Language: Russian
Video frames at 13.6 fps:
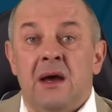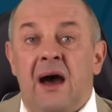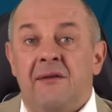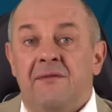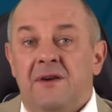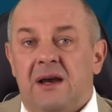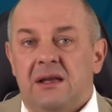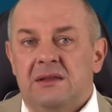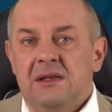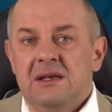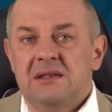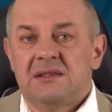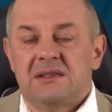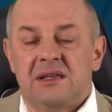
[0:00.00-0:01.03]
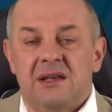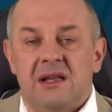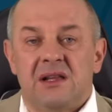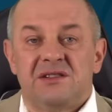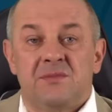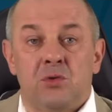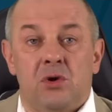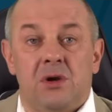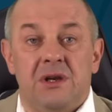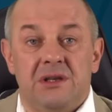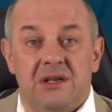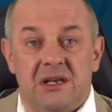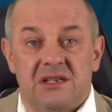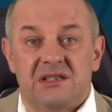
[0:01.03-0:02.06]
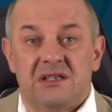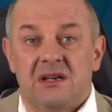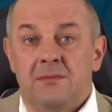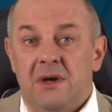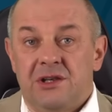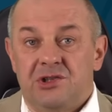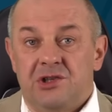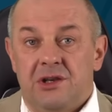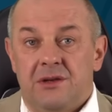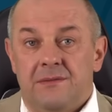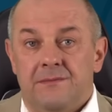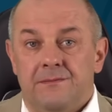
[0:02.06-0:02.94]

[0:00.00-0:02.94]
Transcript: А в выходные состоялось много интересных матчей.